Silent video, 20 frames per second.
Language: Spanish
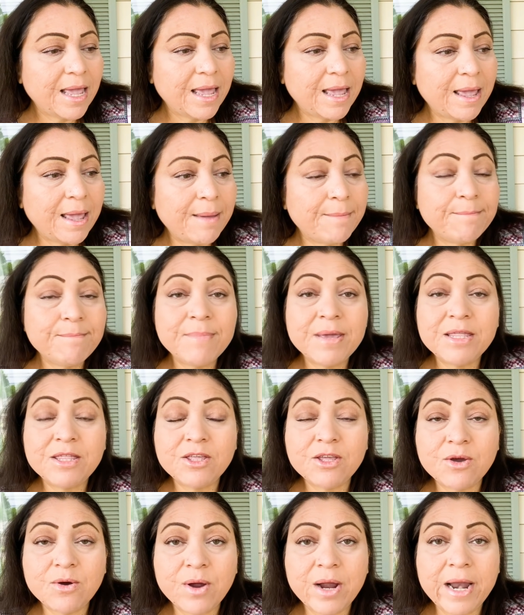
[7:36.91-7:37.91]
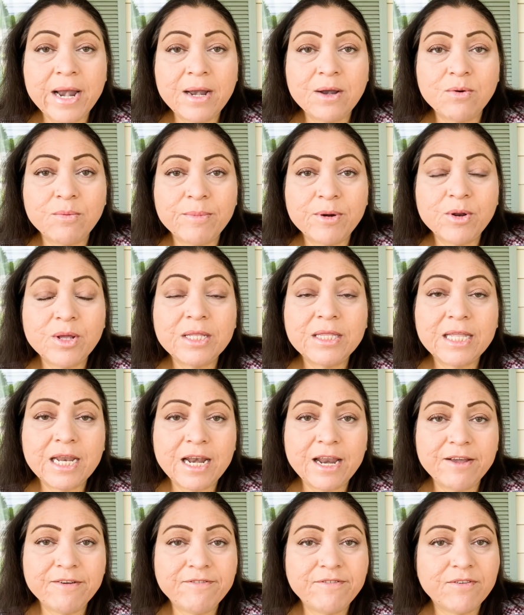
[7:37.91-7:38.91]
eh, me dio el número de
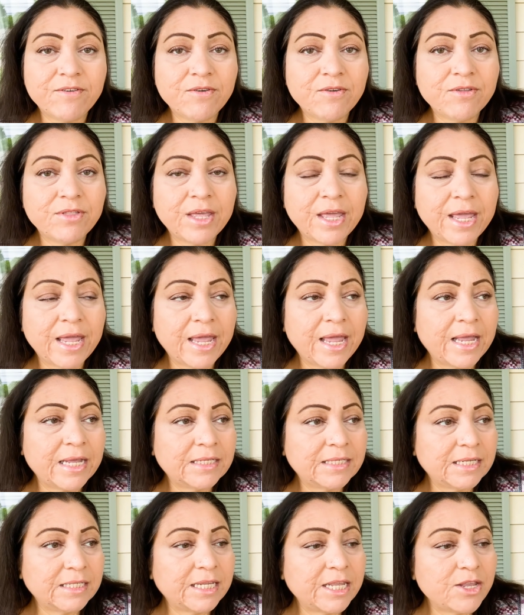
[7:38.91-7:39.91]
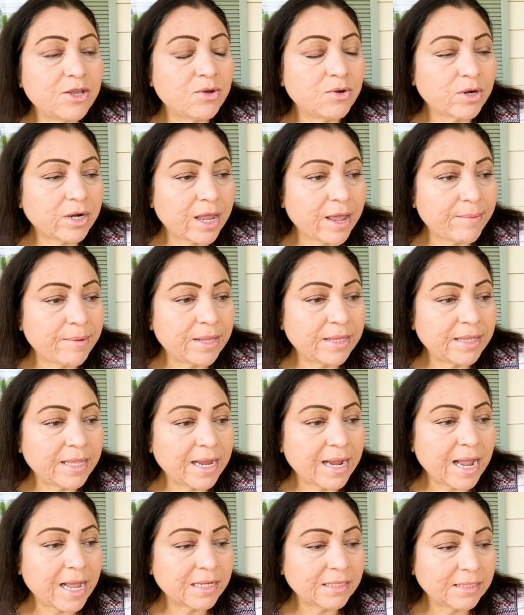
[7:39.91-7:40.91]
teléfono de este señor que vende
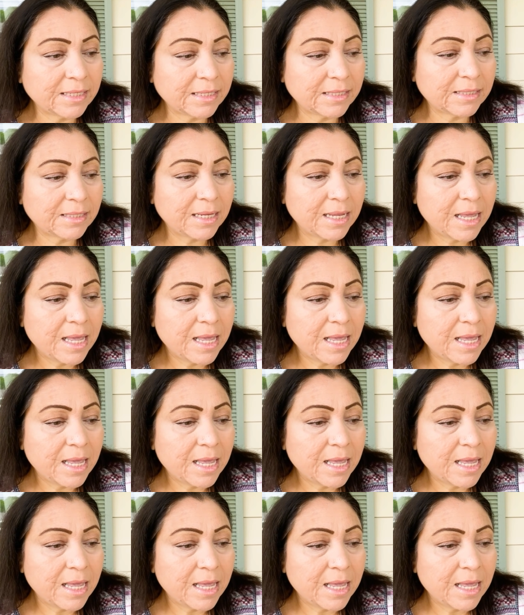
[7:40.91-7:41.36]
casas.